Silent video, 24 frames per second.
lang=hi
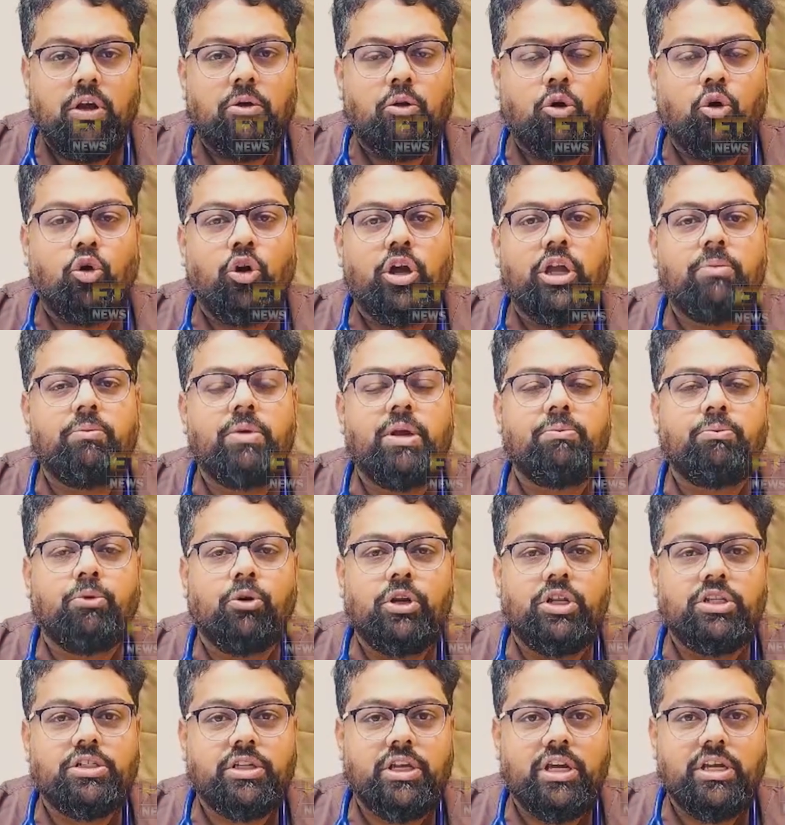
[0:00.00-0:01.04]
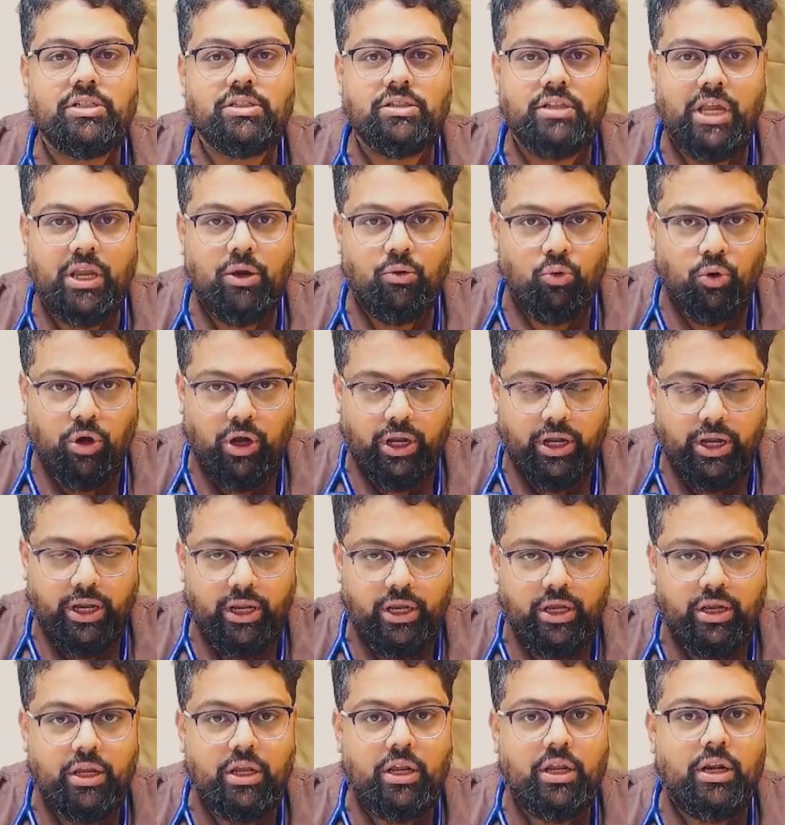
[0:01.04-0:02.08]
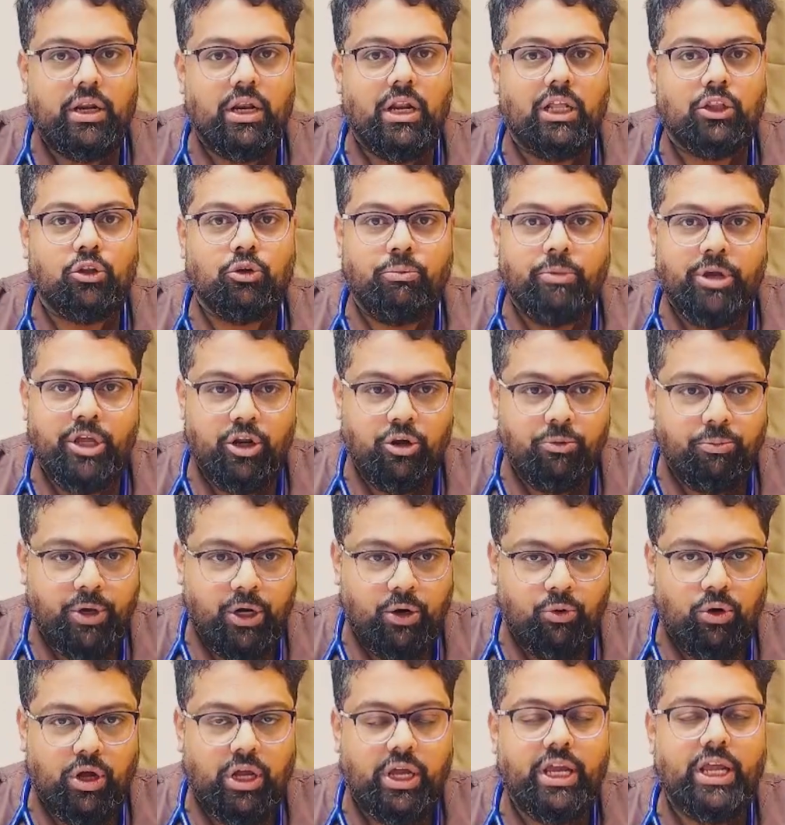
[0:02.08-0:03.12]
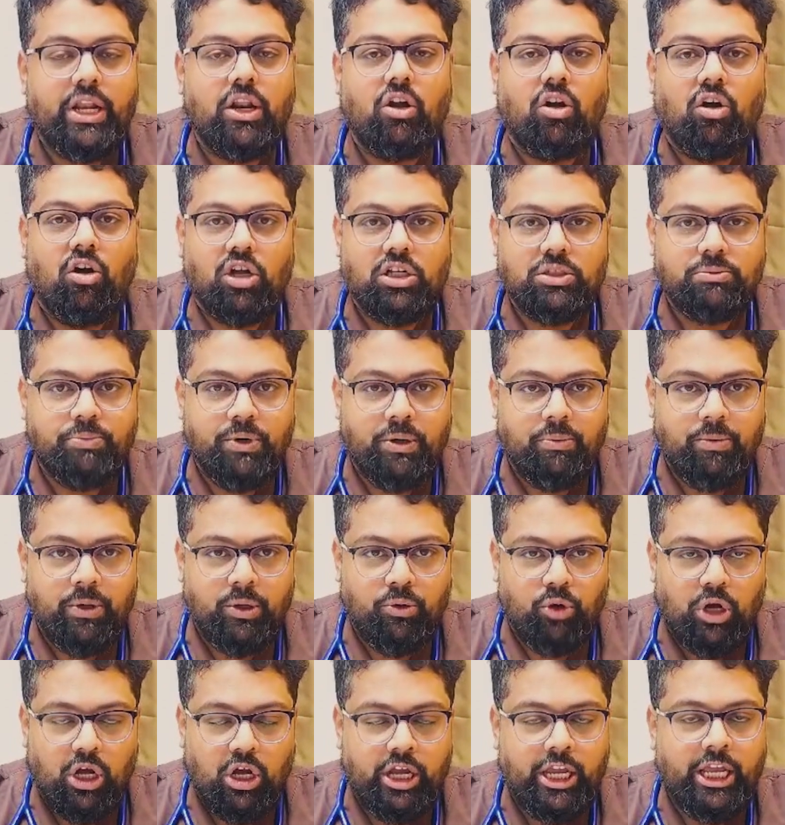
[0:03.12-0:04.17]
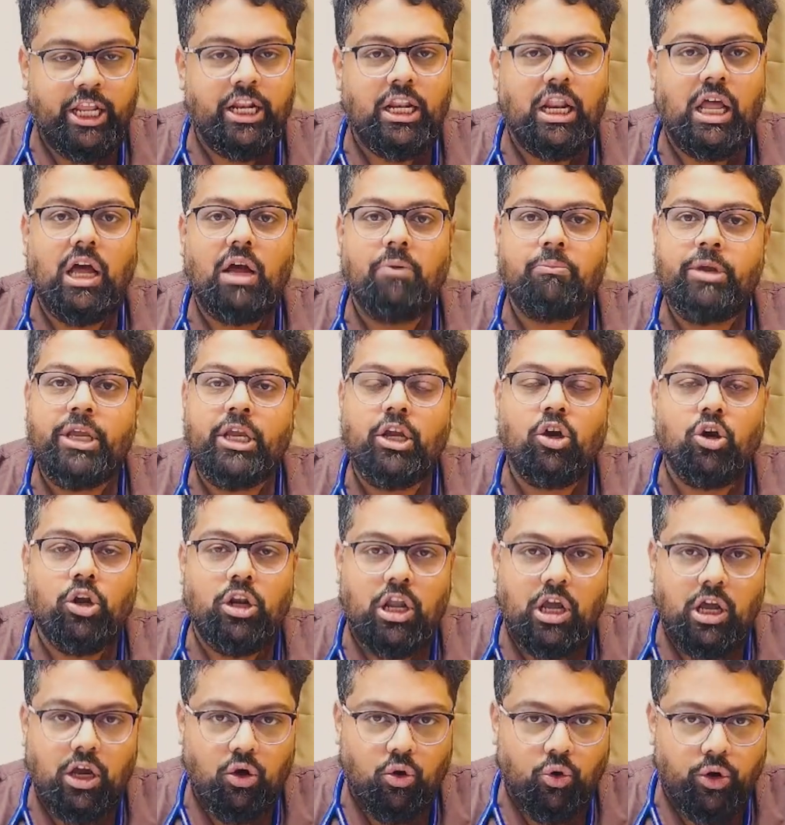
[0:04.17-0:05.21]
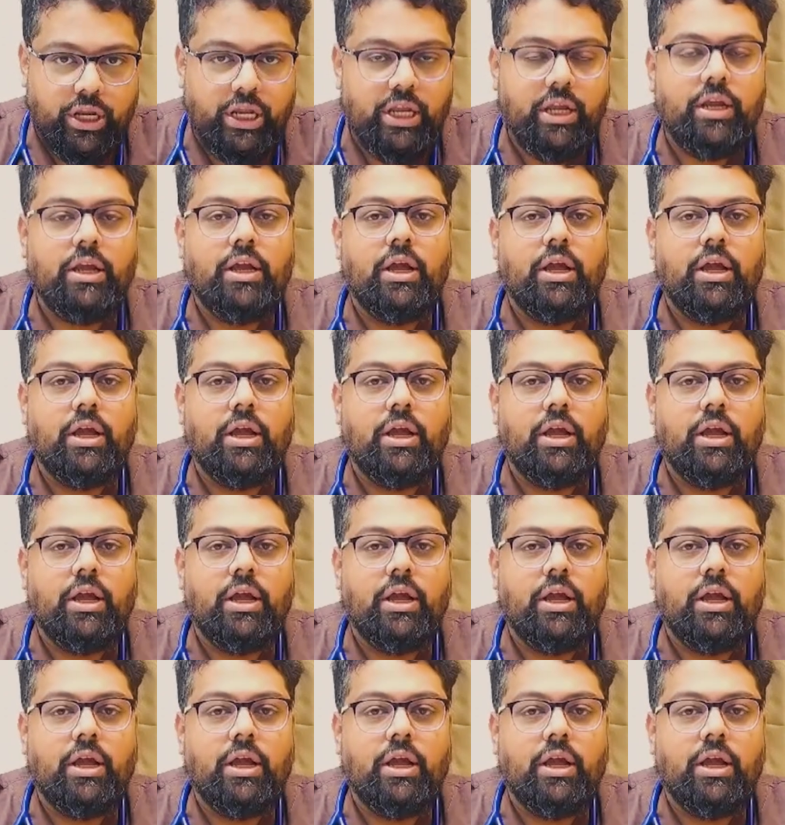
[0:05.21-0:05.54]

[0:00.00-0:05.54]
कोई भी पुलिस केस नहीं हुआ है ना तो मेरे ऊपर हुआ है ना हॉस्पिटल पे हुआ है ना भी ना कोई